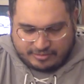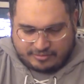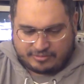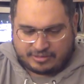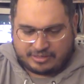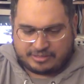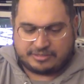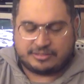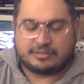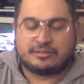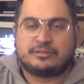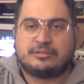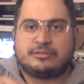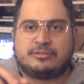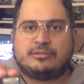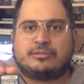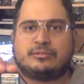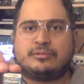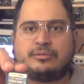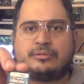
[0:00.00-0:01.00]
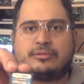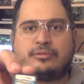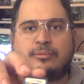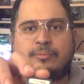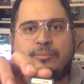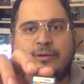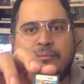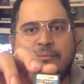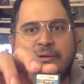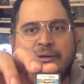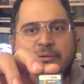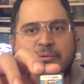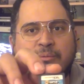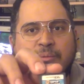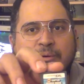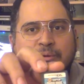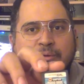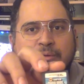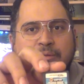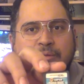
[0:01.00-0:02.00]
Voilà, c'est le New Super Mario
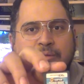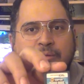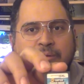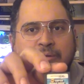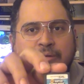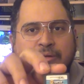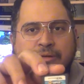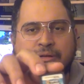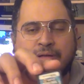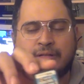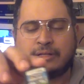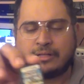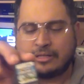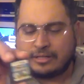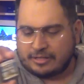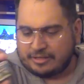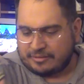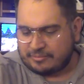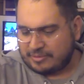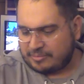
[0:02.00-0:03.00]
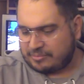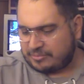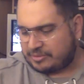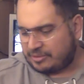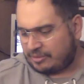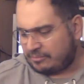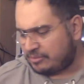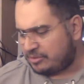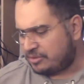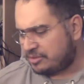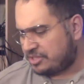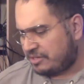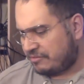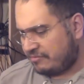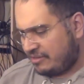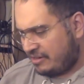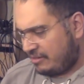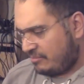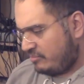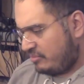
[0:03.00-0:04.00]
Bros. Donc, euh, mais il me semble que
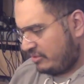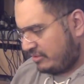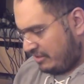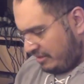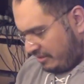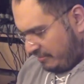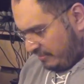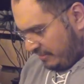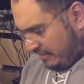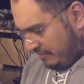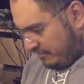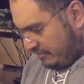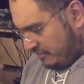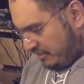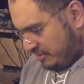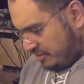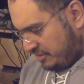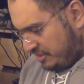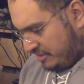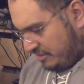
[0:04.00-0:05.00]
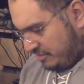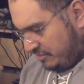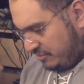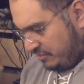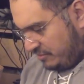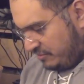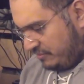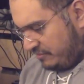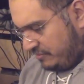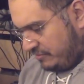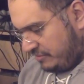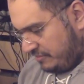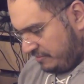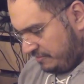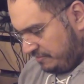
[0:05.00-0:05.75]
j'avais la boîte quelque part, il va falloir que je la retrouve.